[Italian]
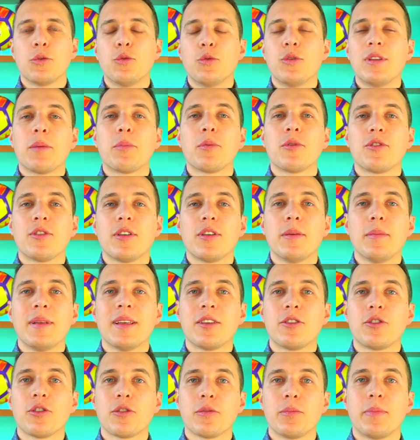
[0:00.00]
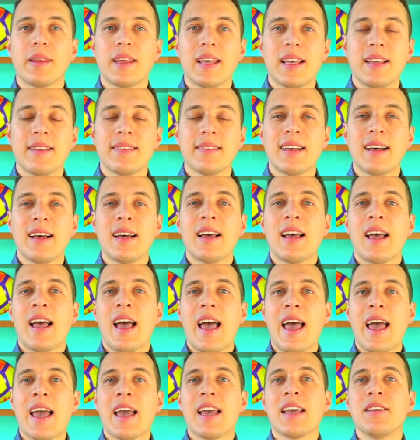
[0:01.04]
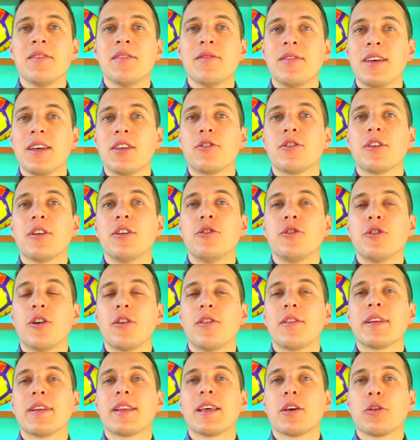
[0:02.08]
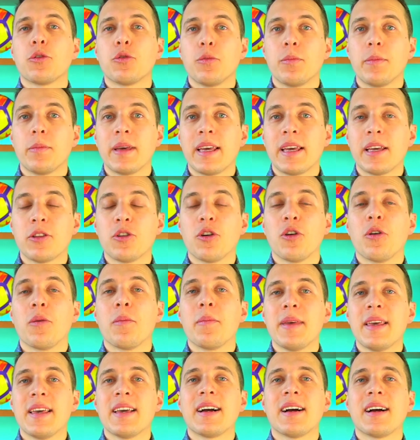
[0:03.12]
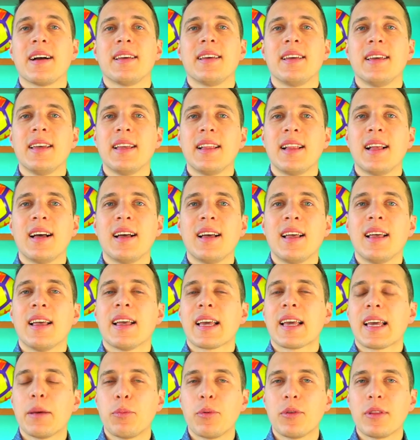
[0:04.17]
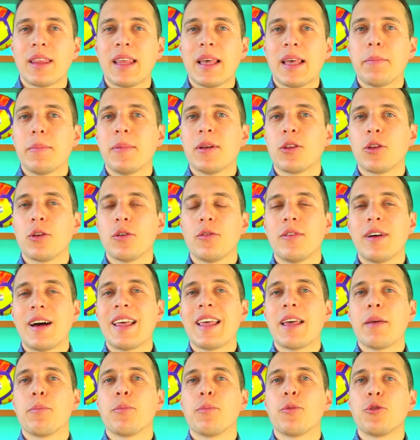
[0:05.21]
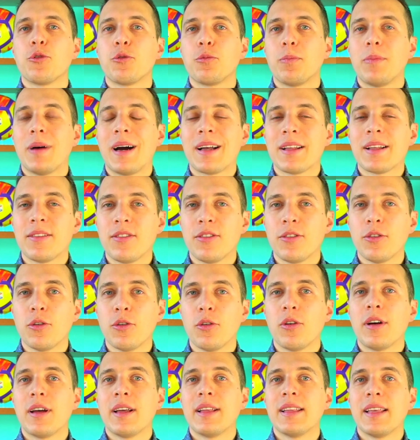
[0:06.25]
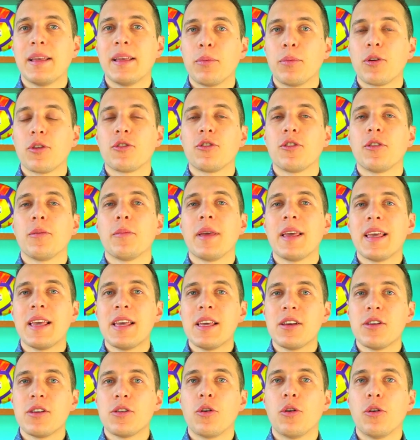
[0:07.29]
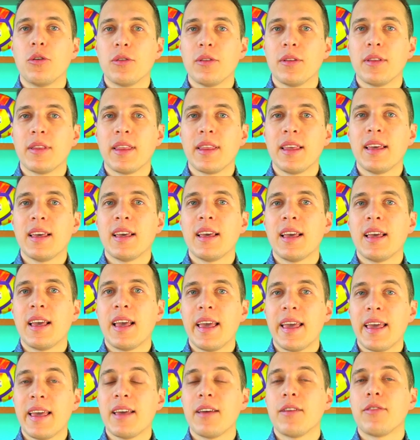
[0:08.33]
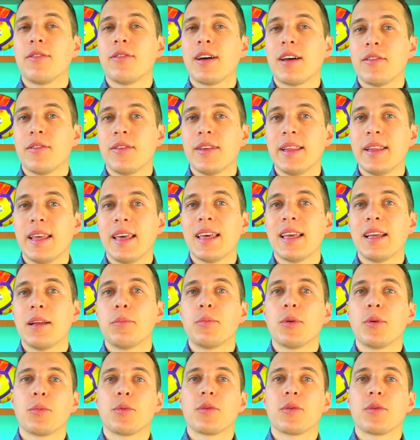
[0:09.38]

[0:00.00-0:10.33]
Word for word: Una possibile sorpresa è invece il giovane rumeno Mihahila che potrebbe trovare più spazio nei prossimi incontri e far vedere il proprio